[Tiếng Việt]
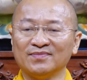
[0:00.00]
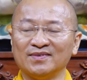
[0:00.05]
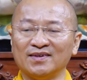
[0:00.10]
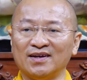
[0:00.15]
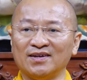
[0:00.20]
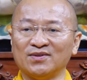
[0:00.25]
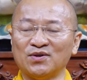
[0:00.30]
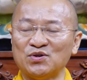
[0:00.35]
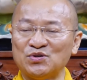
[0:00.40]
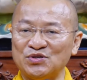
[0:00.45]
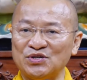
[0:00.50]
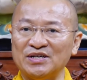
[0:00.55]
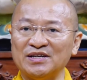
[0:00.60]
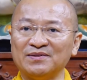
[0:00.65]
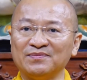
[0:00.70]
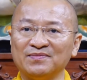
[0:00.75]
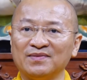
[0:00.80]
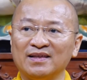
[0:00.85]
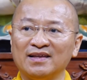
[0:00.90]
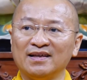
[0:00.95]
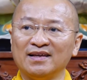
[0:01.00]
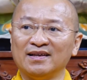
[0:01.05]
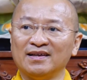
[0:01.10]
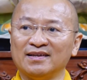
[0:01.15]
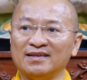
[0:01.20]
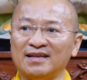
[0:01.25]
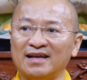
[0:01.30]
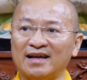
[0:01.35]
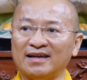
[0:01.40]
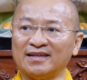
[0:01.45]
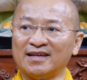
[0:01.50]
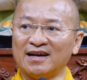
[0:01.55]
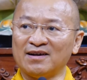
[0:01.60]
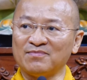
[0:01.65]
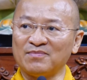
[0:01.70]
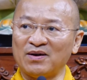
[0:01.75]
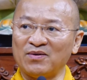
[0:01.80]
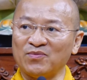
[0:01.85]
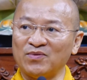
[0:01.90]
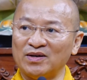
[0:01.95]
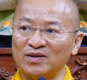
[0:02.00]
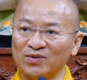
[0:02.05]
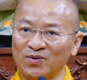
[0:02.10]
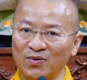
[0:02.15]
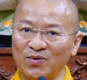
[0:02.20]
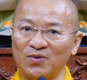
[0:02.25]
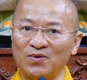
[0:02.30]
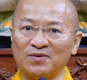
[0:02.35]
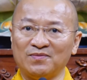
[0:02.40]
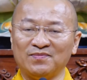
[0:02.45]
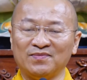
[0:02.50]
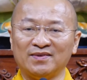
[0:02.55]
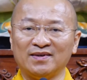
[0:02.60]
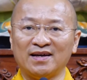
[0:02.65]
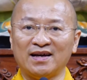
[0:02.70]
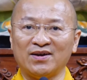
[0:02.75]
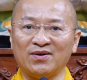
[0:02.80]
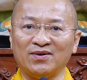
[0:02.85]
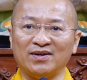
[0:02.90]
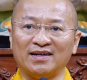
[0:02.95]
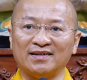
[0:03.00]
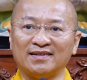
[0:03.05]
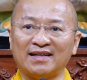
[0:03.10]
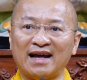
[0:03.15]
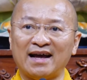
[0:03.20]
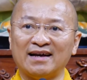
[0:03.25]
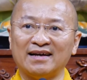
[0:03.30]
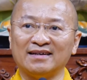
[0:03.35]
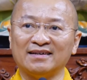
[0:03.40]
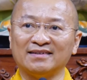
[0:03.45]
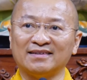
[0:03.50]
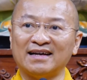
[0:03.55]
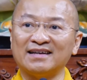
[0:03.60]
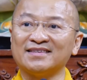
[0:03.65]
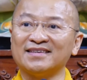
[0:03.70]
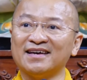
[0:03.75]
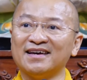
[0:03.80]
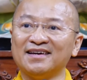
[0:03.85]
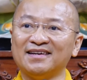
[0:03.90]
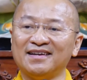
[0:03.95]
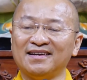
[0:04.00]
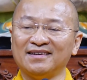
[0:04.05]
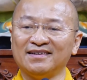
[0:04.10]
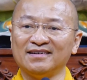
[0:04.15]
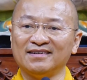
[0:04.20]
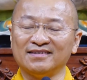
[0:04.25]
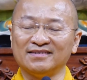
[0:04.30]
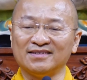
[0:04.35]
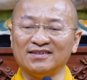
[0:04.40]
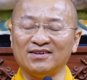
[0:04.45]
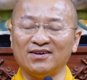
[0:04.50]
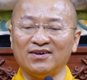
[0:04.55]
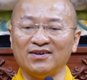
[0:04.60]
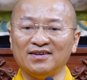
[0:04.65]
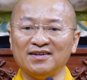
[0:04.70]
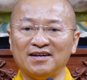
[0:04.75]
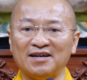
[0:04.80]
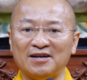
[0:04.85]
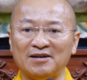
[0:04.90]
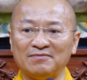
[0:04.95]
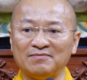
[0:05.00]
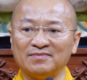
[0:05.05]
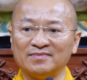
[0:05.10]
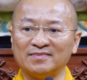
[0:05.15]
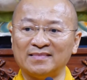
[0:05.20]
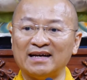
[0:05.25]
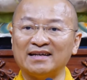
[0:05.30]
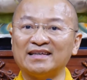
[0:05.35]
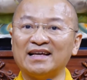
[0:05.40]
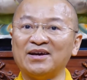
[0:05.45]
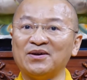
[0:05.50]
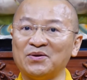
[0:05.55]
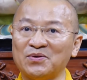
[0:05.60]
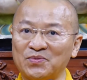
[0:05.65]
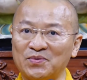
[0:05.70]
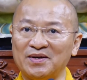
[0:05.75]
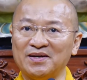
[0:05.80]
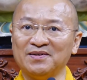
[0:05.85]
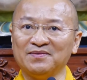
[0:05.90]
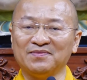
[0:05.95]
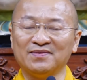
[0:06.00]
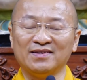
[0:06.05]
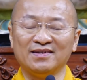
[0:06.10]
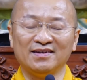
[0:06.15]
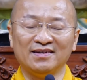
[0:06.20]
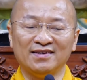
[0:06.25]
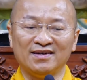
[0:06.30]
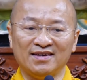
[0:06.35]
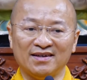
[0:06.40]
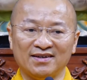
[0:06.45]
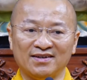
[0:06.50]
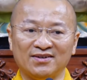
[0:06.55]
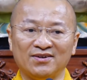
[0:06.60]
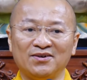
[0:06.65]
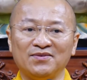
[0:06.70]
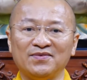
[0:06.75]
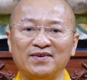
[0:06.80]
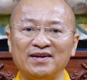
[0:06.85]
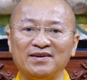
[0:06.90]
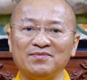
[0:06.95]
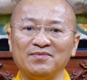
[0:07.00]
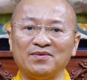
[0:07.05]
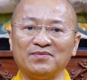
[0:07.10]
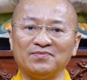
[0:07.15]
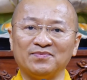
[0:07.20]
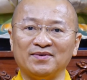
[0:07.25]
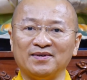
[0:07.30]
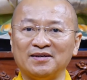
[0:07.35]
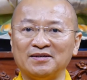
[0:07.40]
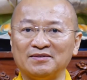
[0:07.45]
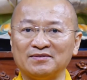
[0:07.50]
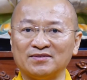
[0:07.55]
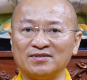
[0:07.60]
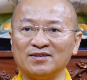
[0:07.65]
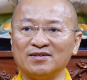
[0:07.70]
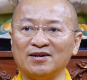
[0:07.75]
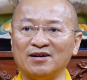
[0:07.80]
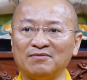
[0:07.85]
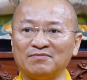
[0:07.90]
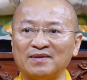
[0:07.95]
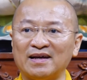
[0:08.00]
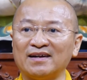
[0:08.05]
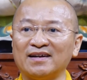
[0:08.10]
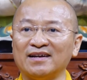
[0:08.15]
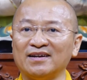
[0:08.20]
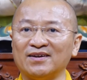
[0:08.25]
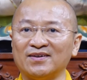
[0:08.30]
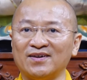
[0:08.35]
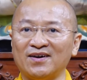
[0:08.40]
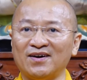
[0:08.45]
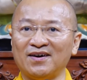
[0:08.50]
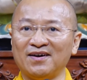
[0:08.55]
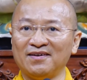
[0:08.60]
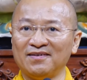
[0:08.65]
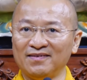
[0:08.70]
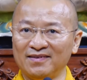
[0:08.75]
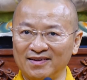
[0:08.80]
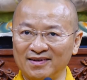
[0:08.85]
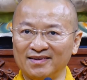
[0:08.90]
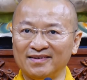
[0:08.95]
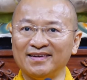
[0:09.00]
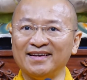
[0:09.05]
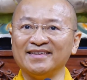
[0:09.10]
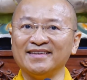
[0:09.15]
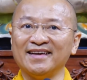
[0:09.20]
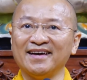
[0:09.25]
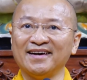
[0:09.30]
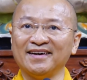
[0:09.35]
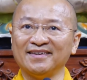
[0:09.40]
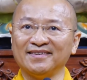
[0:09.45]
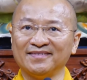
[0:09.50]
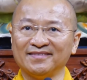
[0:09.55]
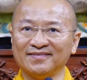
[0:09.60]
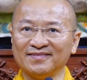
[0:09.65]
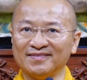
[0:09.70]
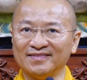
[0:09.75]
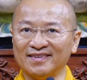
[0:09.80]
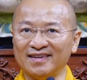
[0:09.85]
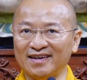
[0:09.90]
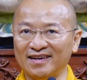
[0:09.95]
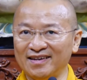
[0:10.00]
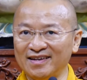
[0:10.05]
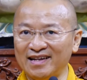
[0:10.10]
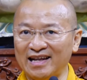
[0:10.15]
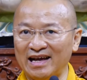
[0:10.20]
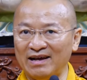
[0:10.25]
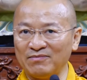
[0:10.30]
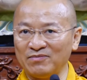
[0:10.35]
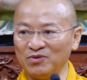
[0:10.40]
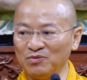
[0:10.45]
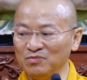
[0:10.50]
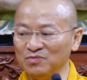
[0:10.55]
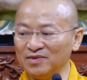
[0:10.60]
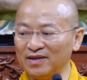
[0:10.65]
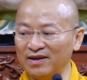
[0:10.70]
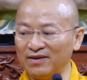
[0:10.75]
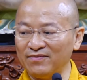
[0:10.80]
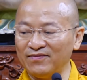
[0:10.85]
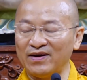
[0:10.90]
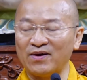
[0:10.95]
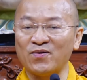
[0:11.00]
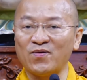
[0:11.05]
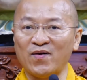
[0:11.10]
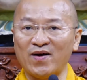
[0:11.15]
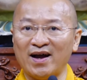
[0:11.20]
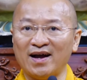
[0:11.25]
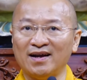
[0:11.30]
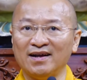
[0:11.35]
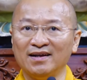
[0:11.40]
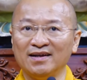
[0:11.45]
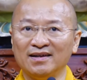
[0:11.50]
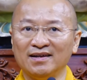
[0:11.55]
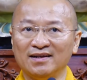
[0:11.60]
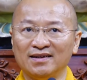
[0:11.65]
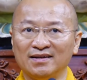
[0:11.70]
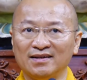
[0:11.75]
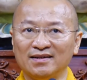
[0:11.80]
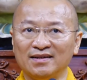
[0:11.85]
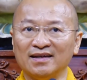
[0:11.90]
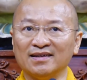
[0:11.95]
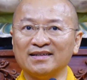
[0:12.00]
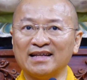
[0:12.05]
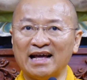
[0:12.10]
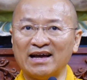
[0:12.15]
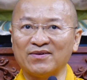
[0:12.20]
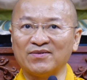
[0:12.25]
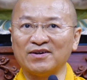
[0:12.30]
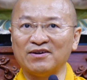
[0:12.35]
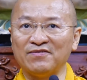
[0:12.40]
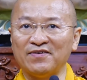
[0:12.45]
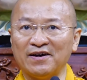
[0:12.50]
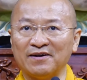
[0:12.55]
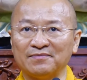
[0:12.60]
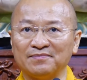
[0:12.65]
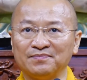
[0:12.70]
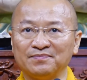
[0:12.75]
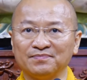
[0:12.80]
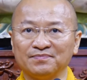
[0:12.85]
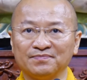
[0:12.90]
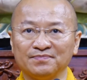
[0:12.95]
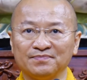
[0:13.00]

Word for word: nói riêng, và thân bằng quyến thuộc hay gọi là tang chế đó, xin lỗi, tăng gia hiếu quyến đối với một trường hợp tang lễ nào đó nên nhớ để làm đúng theo văn hóa lễ tang của đạo Phật.